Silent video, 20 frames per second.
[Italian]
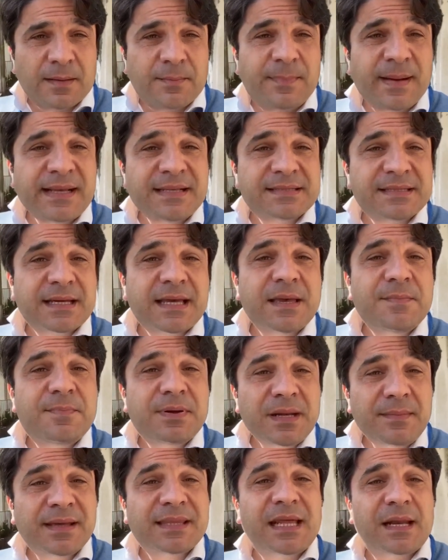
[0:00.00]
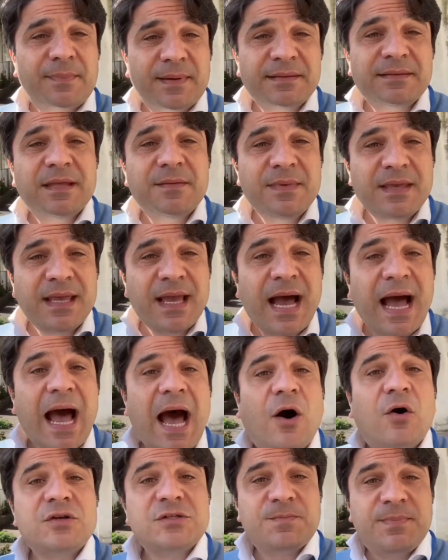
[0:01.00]
Pensa che prima della pandemia
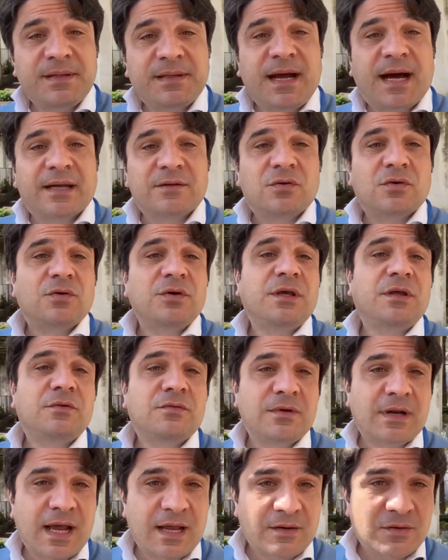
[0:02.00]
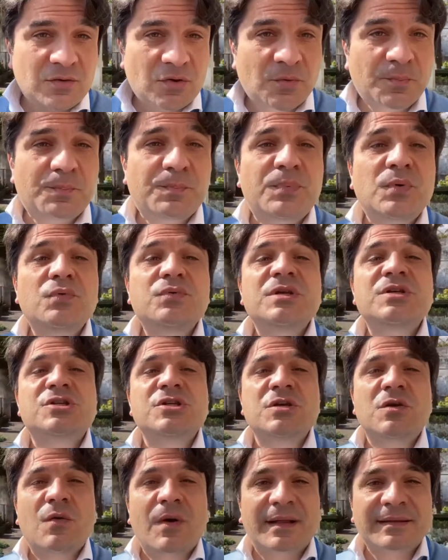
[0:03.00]
ha ospitato in un anno più di
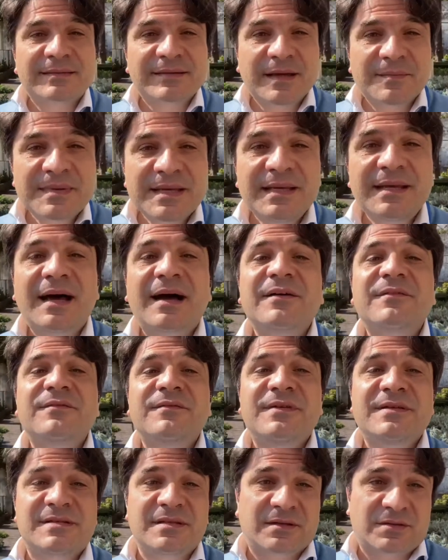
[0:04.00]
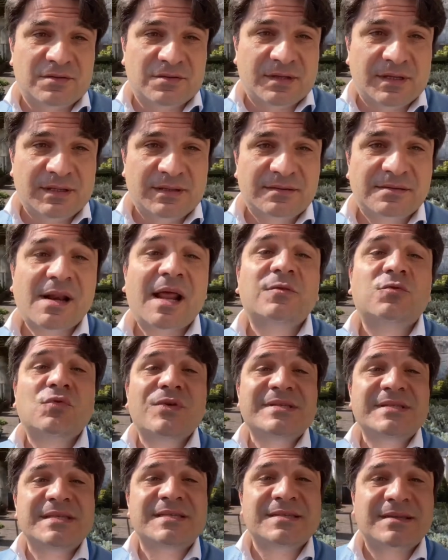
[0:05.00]
50.000 visitatori, tra
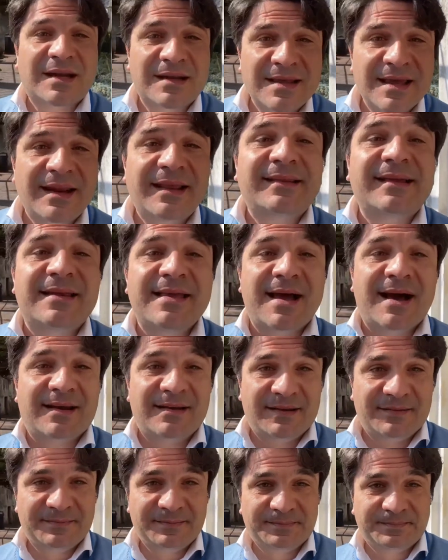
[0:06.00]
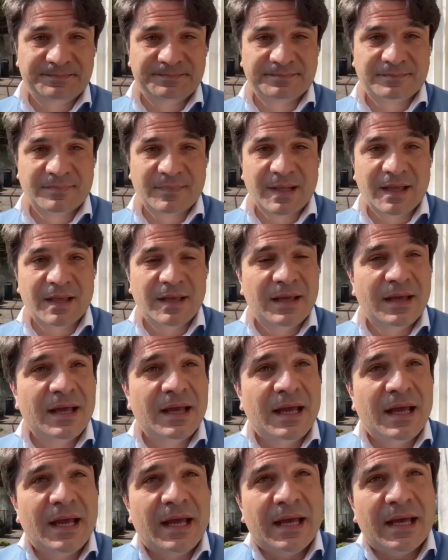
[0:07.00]
turisti stranieri e italiani.
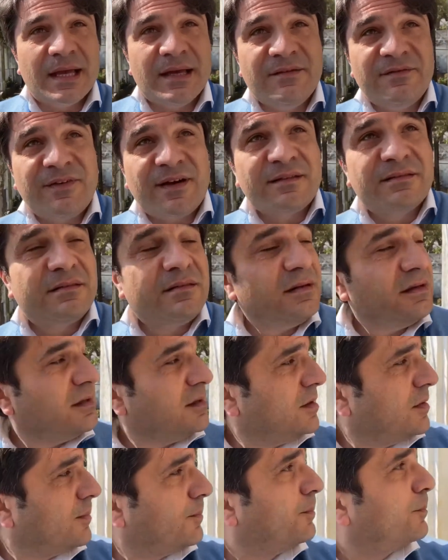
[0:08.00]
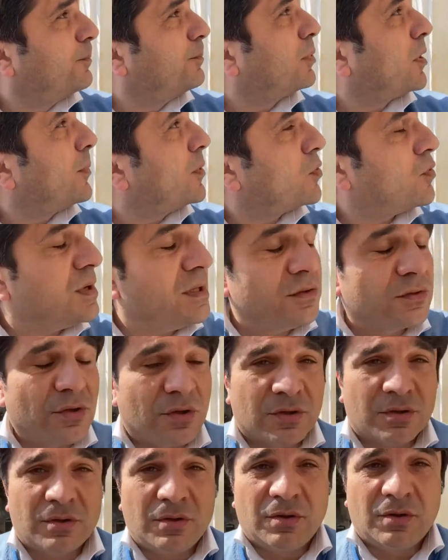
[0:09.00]
Infatti, proprio qui
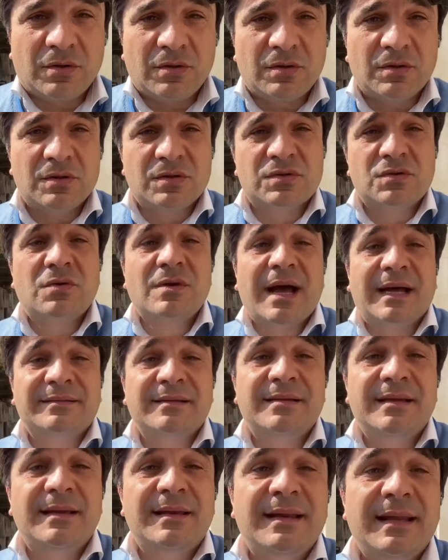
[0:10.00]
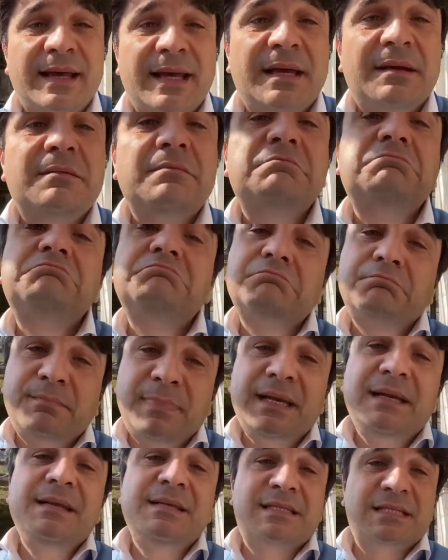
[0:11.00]
intorno sono nate delle
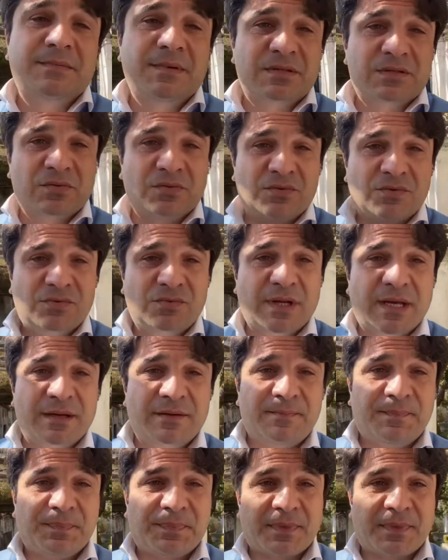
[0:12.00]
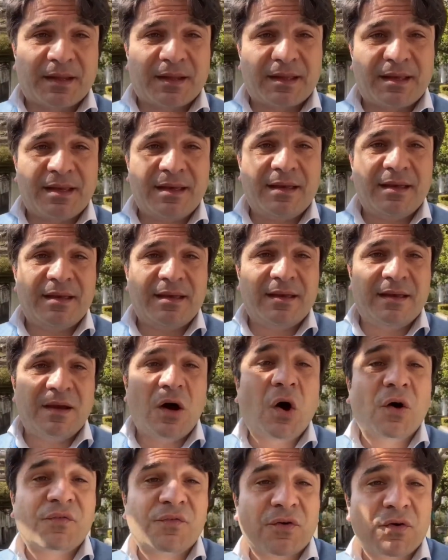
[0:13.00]
bellissime strutture che
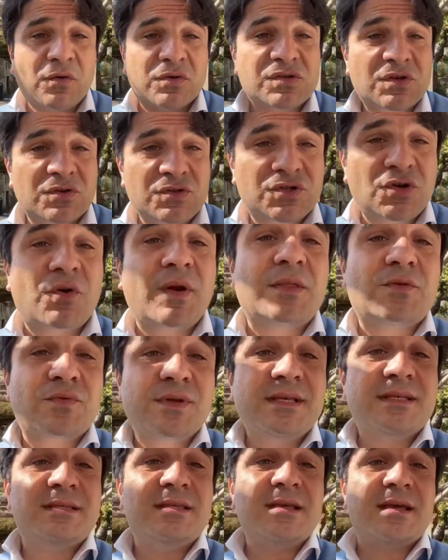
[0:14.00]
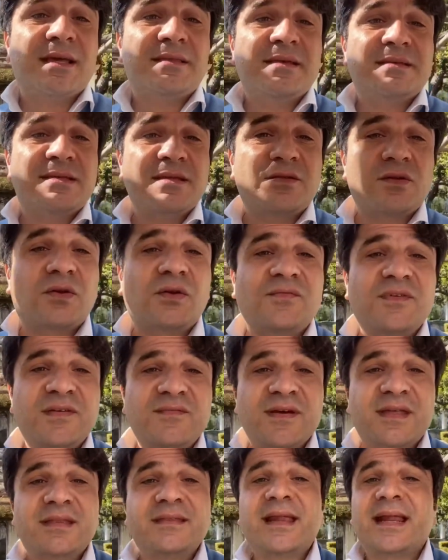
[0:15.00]
offrono soggiorni ai turisti che desiderano
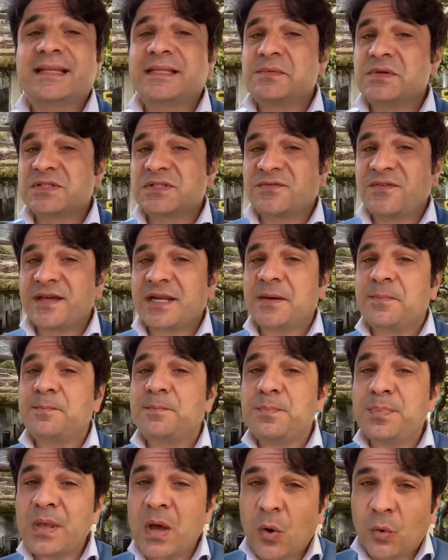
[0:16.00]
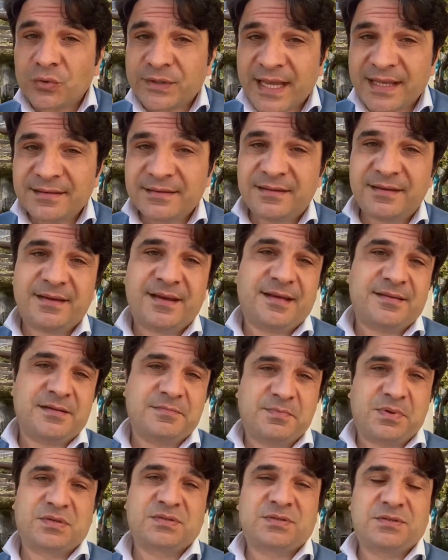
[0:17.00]
vivere nell'atmosfera più autentica
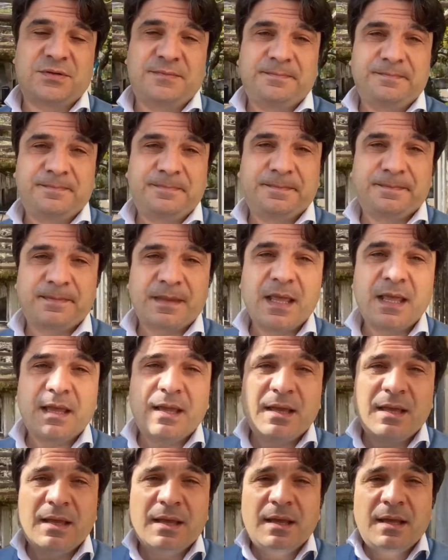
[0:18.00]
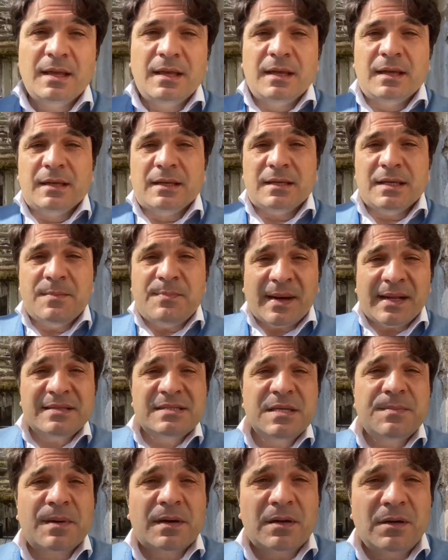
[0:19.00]
del posto. I
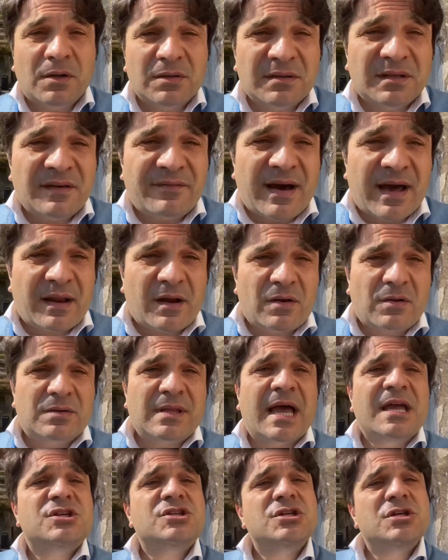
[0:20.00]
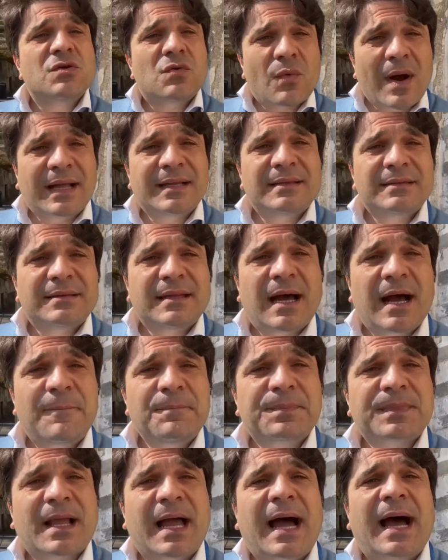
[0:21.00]
prezzi per notte variano dai 50
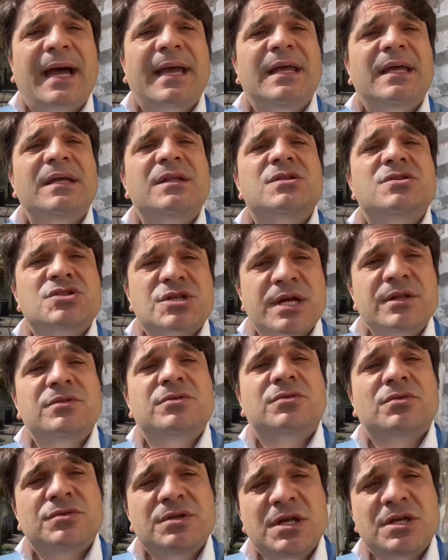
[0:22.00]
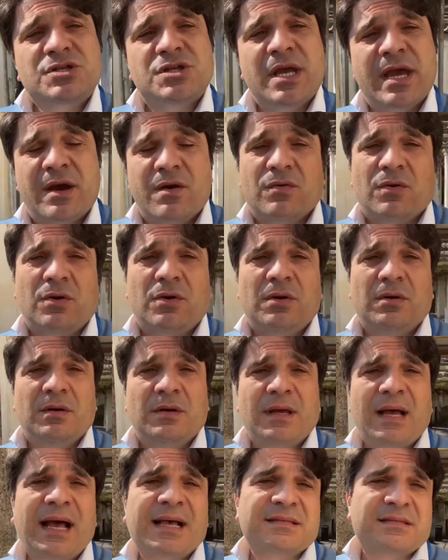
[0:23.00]
ai 110 euro,
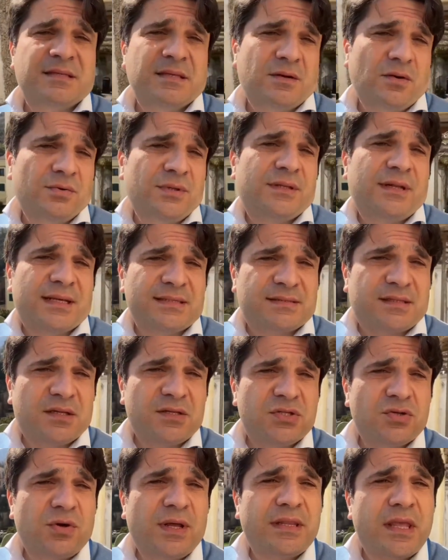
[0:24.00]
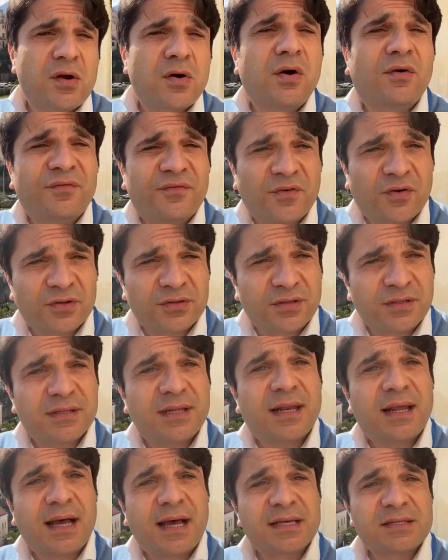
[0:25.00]
a seconda della stagione e dei comfort
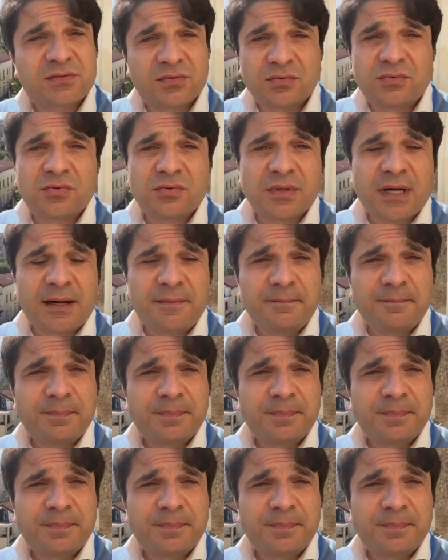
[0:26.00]
della struttura.